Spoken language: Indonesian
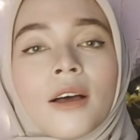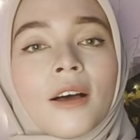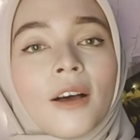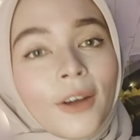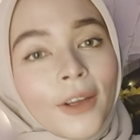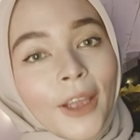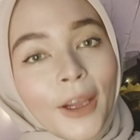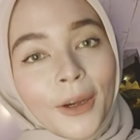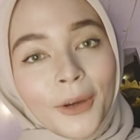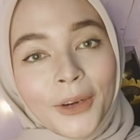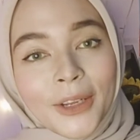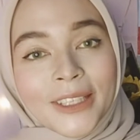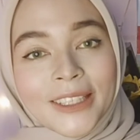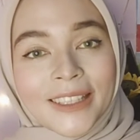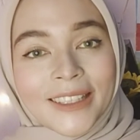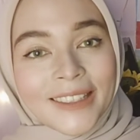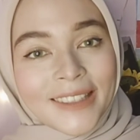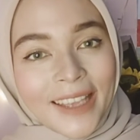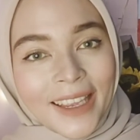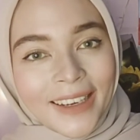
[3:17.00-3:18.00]
oke okay, aku udah
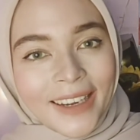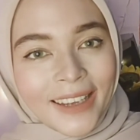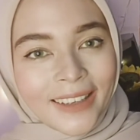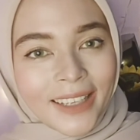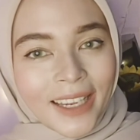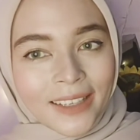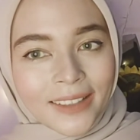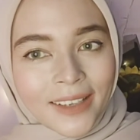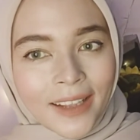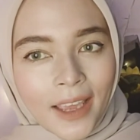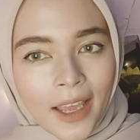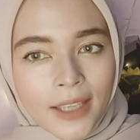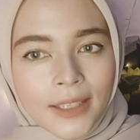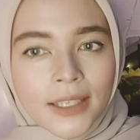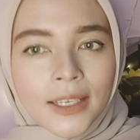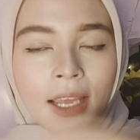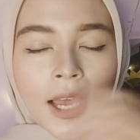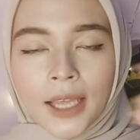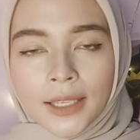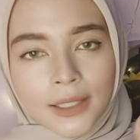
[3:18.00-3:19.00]
selesai dandannya
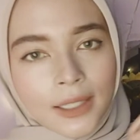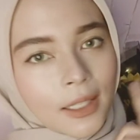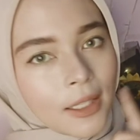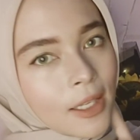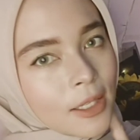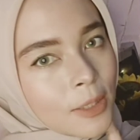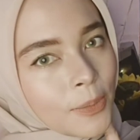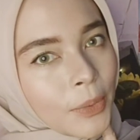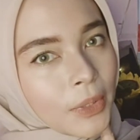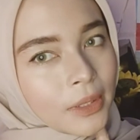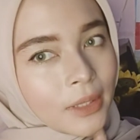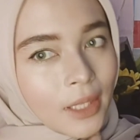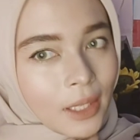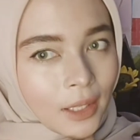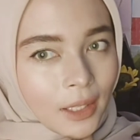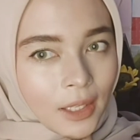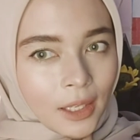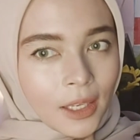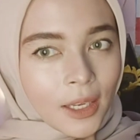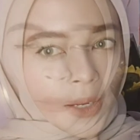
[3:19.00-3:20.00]
jadi hasilnya seperti
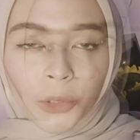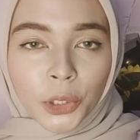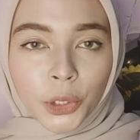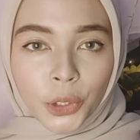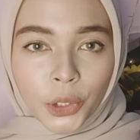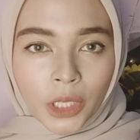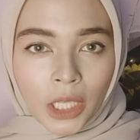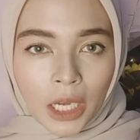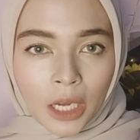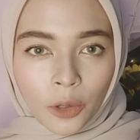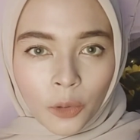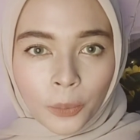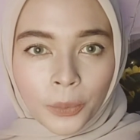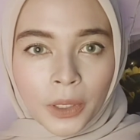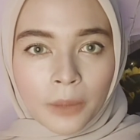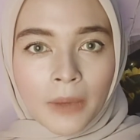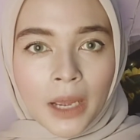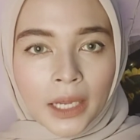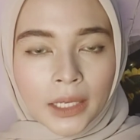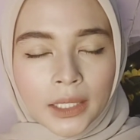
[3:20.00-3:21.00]
ini menurut aku
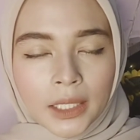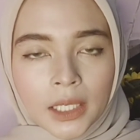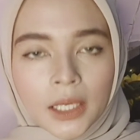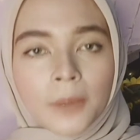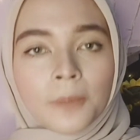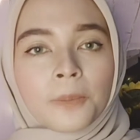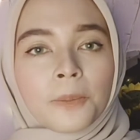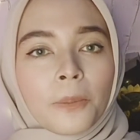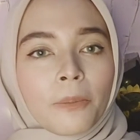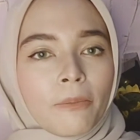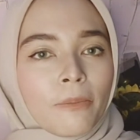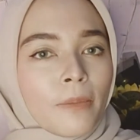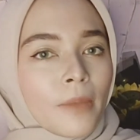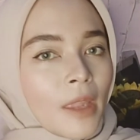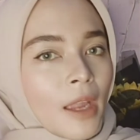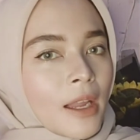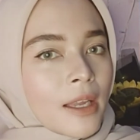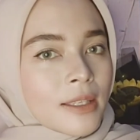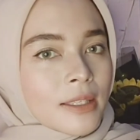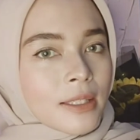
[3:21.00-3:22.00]
pribadi
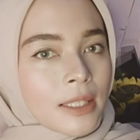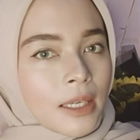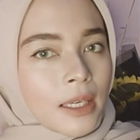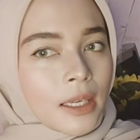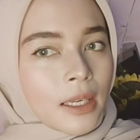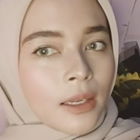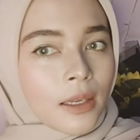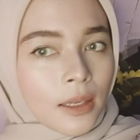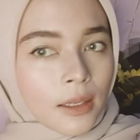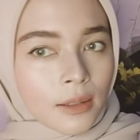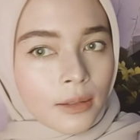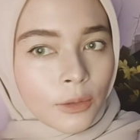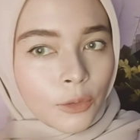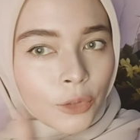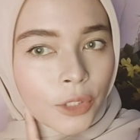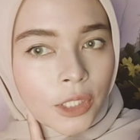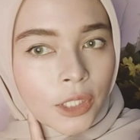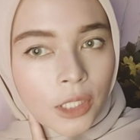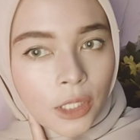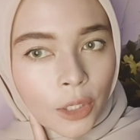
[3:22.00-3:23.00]
si
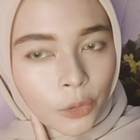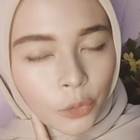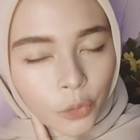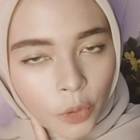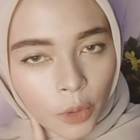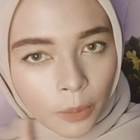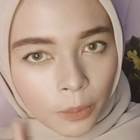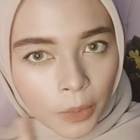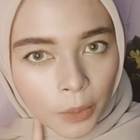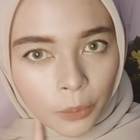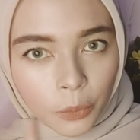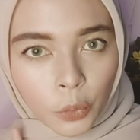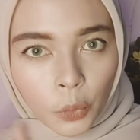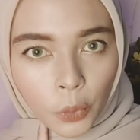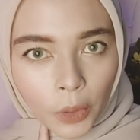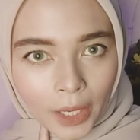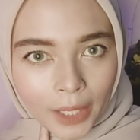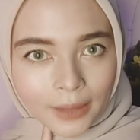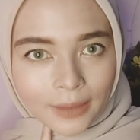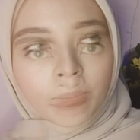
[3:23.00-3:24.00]
cushionnya itu
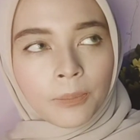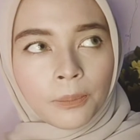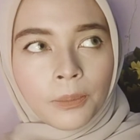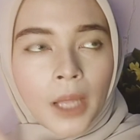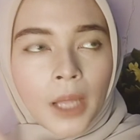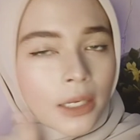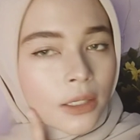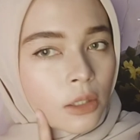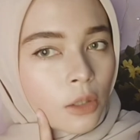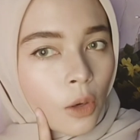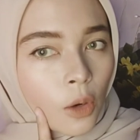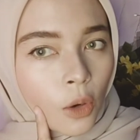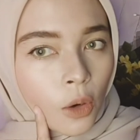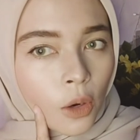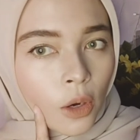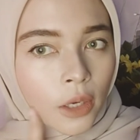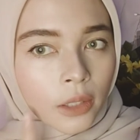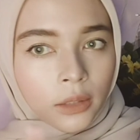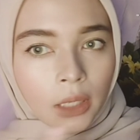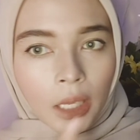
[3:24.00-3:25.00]
membuat blush
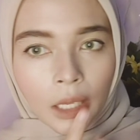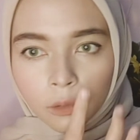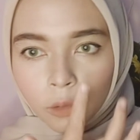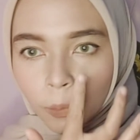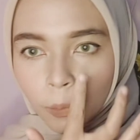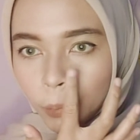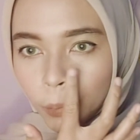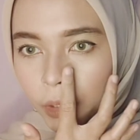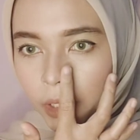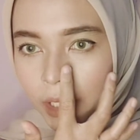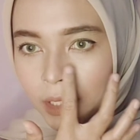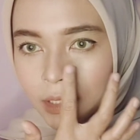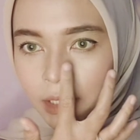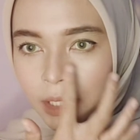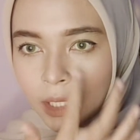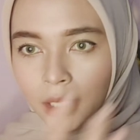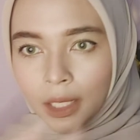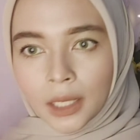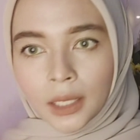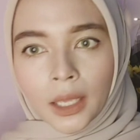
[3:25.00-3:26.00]
on ataupun yang
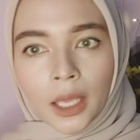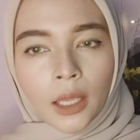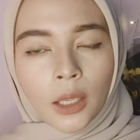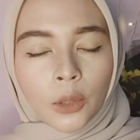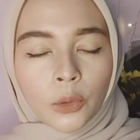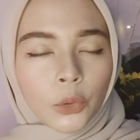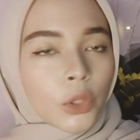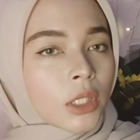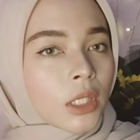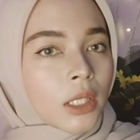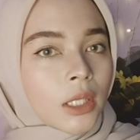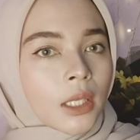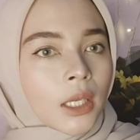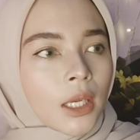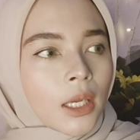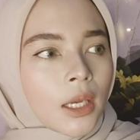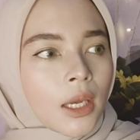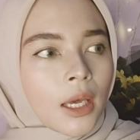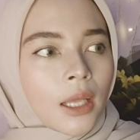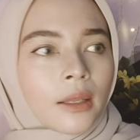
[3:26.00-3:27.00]
shading kayak gitu jadi
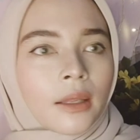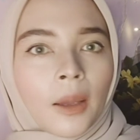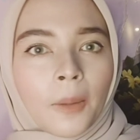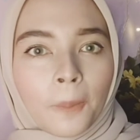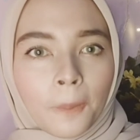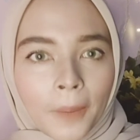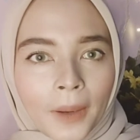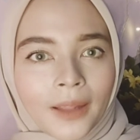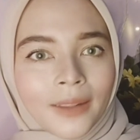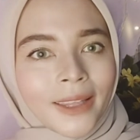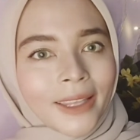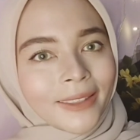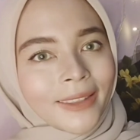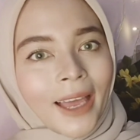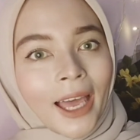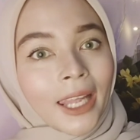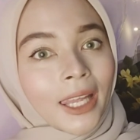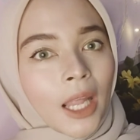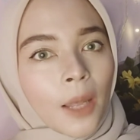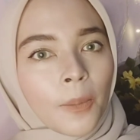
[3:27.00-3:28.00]
nempel dan
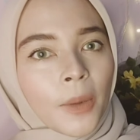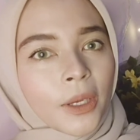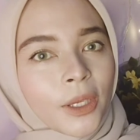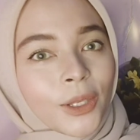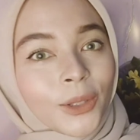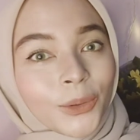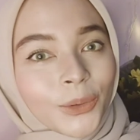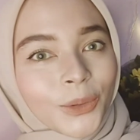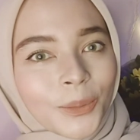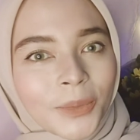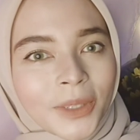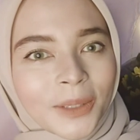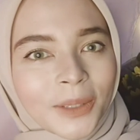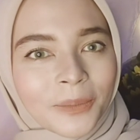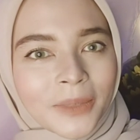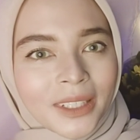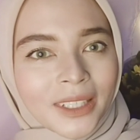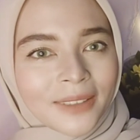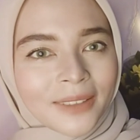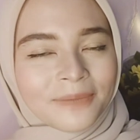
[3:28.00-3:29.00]
tahan lama gitu
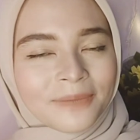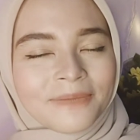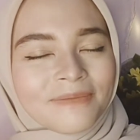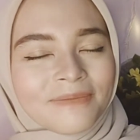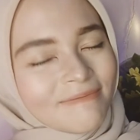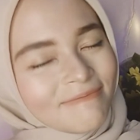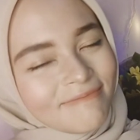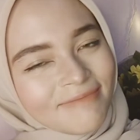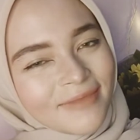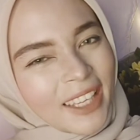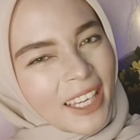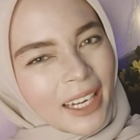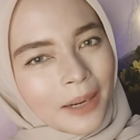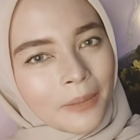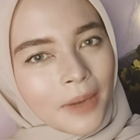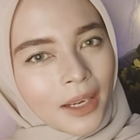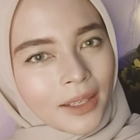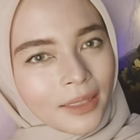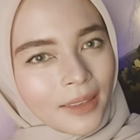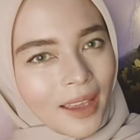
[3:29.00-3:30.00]
teman-teman
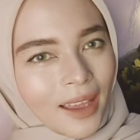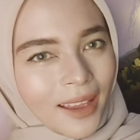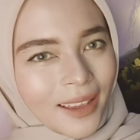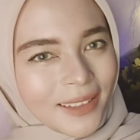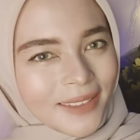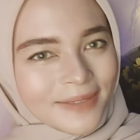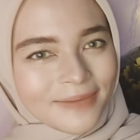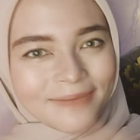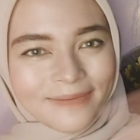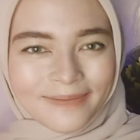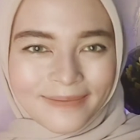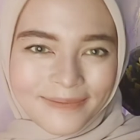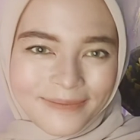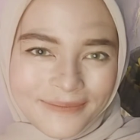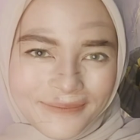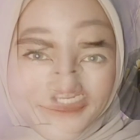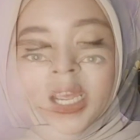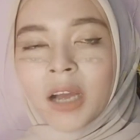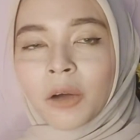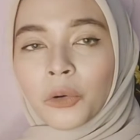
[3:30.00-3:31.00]
keren banget kan
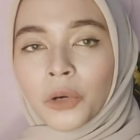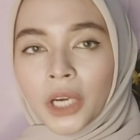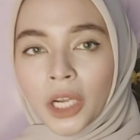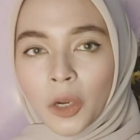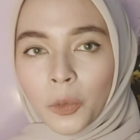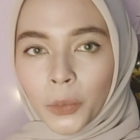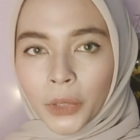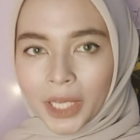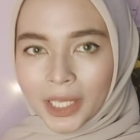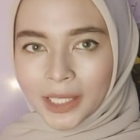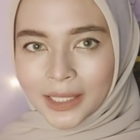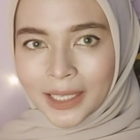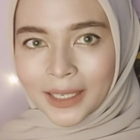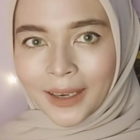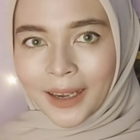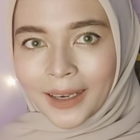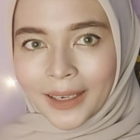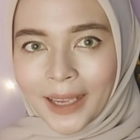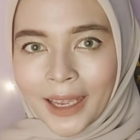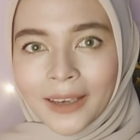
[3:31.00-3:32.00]
jadi aku
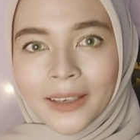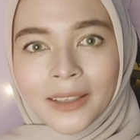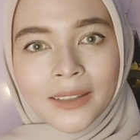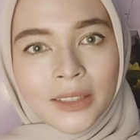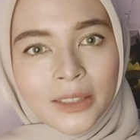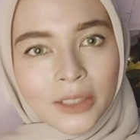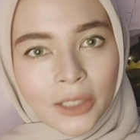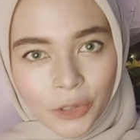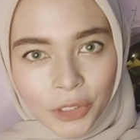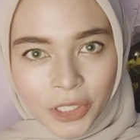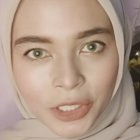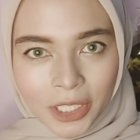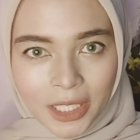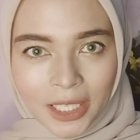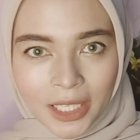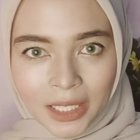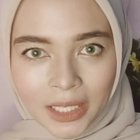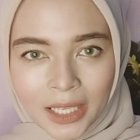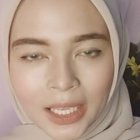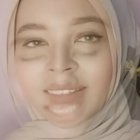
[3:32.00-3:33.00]
rekomendasiin kalian cushion
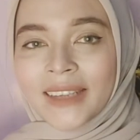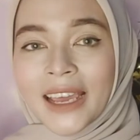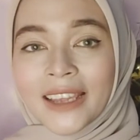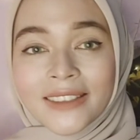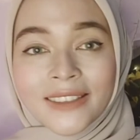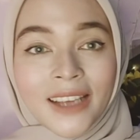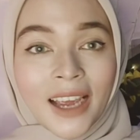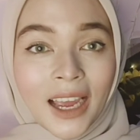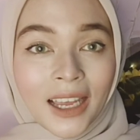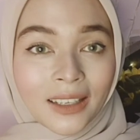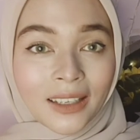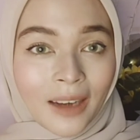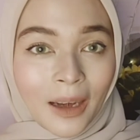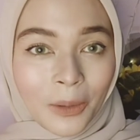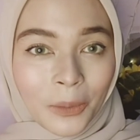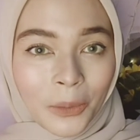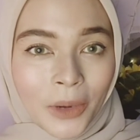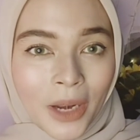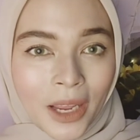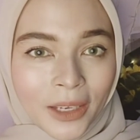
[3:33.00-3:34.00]
ini dan jangan
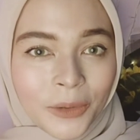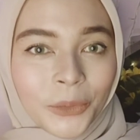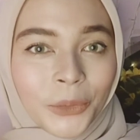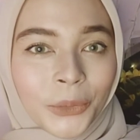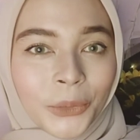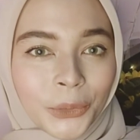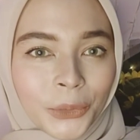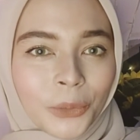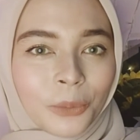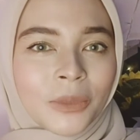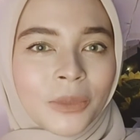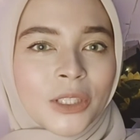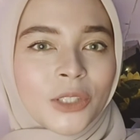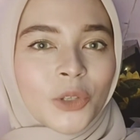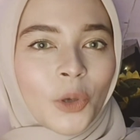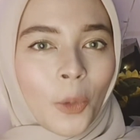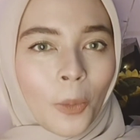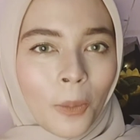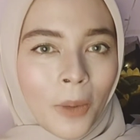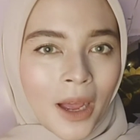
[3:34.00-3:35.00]
ragu lagi untuk
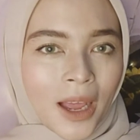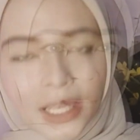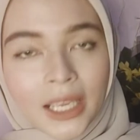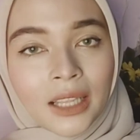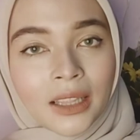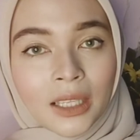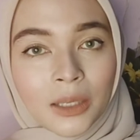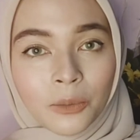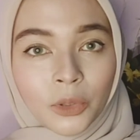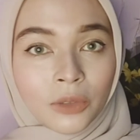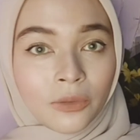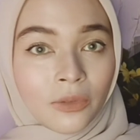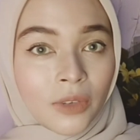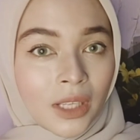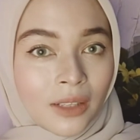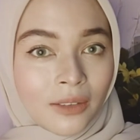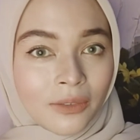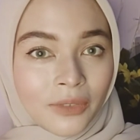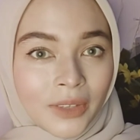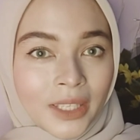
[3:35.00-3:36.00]
mencoba di Limut
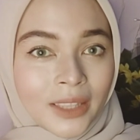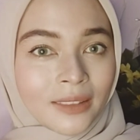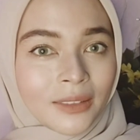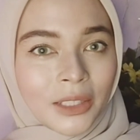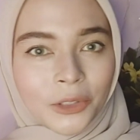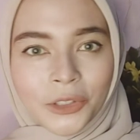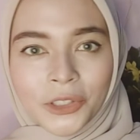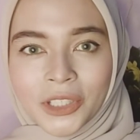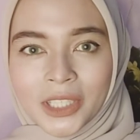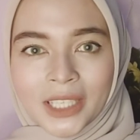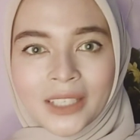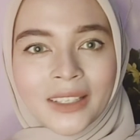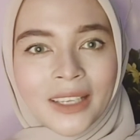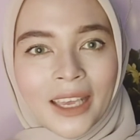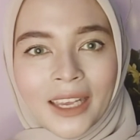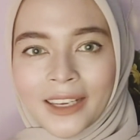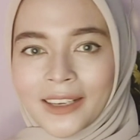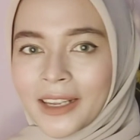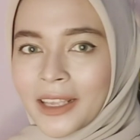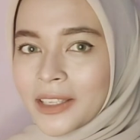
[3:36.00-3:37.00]
Velvet cushion
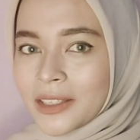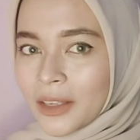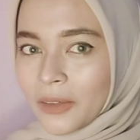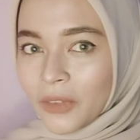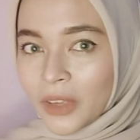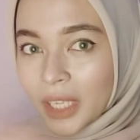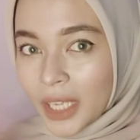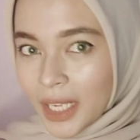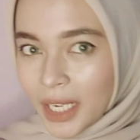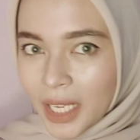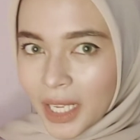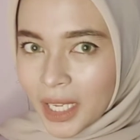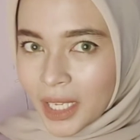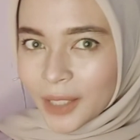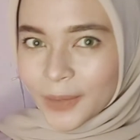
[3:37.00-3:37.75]
dari Nezivik ini